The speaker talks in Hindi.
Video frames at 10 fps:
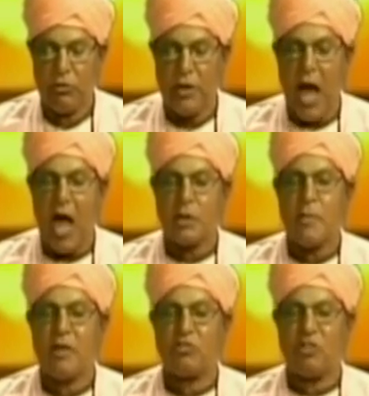यह
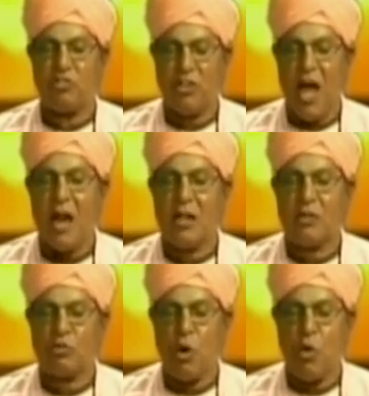आत्मा
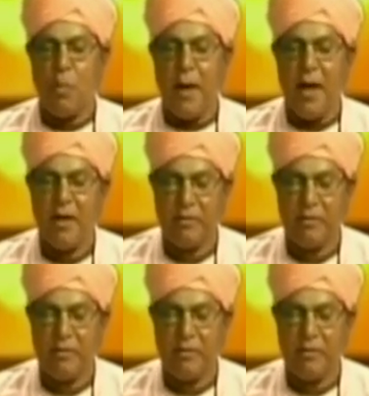सच्चिदानंद स्वरूप है